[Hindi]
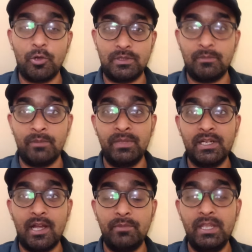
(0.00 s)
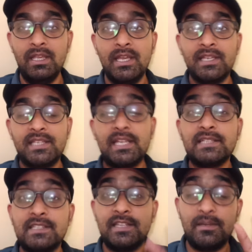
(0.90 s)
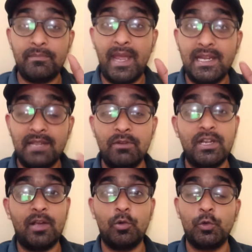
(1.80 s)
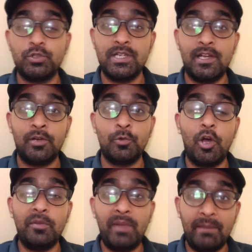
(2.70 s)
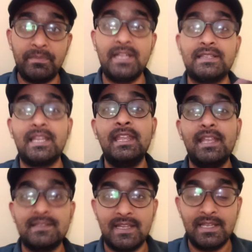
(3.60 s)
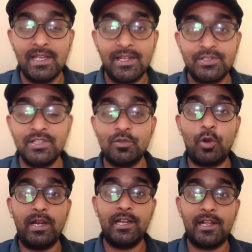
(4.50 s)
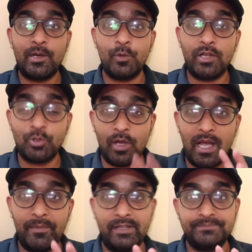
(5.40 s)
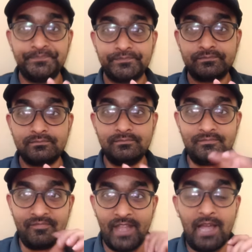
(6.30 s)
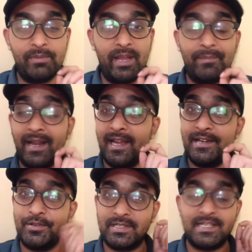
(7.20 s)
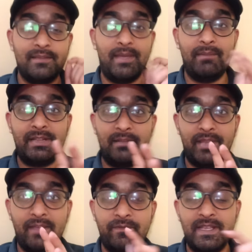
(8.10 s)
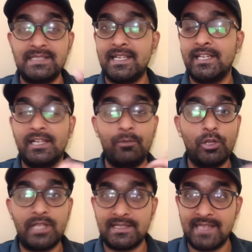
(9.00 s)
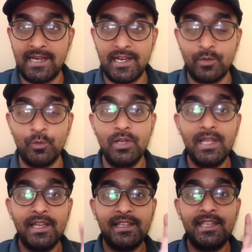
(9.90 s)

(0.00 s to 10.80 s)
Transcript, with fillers: गौतम गंभीर का भी कि किसी दिन मैं टीम इंडिया को कोचिंग करूंगा और मैं अपने तरीके से चीज़ों को हैंडल करूंगा तो अब अब ना बड़ा इंटरेस्टिंग मैं मतलब ये फेज देखने के लिए बहुत एक्साइटेड हूँ कि